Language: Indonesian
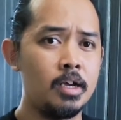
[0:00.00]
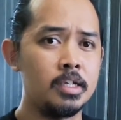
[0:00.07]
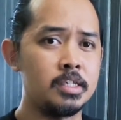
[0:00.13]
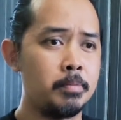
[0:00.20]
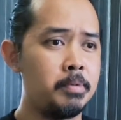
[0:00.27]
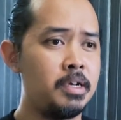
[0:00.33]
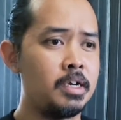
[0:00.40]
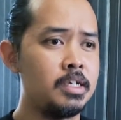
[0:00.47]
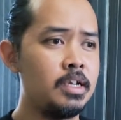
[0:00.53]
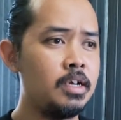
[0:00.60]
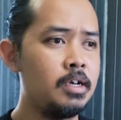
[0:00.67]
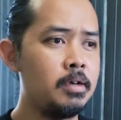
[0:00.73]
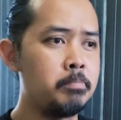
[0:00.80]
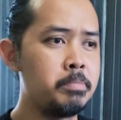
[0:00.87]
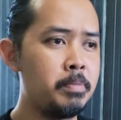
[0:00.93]

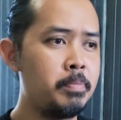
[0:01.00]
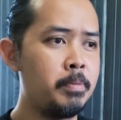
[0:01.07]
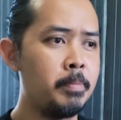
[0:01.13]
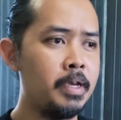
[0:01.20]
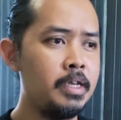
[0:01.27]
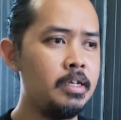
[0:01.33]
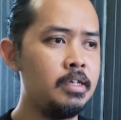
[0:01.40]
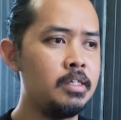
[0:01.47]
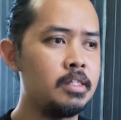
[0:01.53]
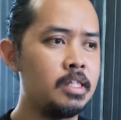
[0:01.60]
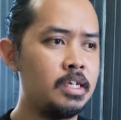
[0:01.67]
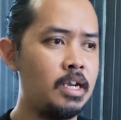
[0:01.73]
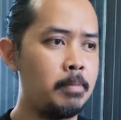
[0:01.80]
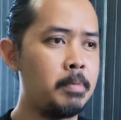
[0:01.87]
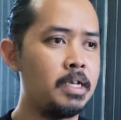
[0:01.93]
sebenarnya Bibi May
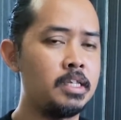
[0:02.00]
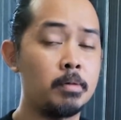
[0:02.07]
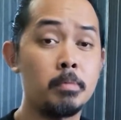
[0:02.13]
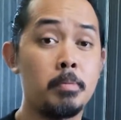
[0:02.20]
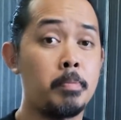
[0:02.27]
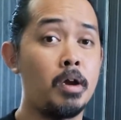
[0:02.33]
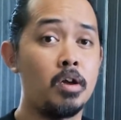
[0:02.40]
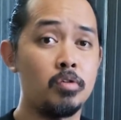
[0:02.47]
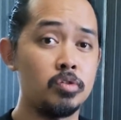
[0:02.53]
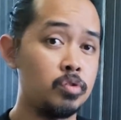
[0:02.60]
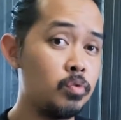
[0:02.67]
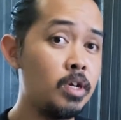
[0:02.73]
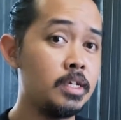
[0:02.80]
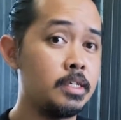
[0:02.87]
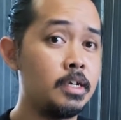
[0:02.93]
tidak banyak berpengaruh
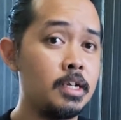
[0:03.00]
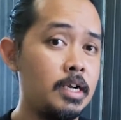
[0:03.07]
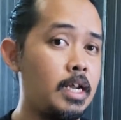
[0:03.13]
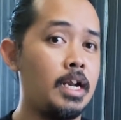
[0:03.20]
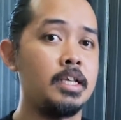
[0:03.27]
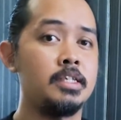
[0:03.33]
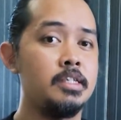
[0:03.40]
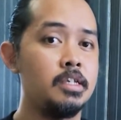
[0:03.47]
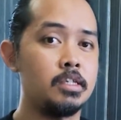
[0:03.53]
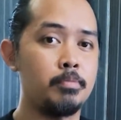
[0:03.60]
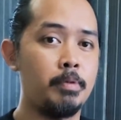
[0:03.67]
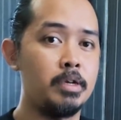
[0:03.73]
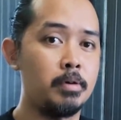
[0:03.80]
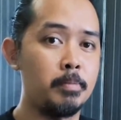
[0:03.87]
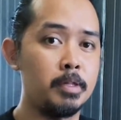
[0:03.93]
juga sih karena narasinya
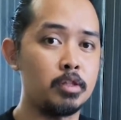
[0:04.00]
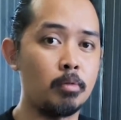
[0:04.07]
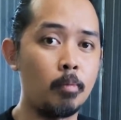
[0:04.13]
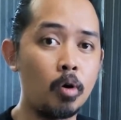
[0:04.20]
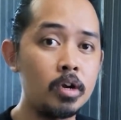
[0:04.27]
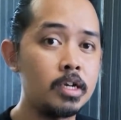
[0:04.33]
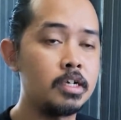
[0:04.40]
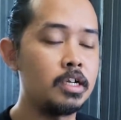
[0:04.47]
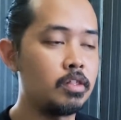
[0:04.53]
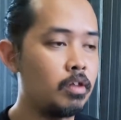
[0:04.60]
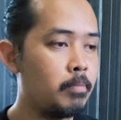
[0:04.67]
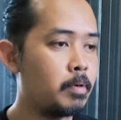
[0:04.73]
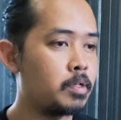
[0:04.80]
Spider-Man Tom Holland gitu ya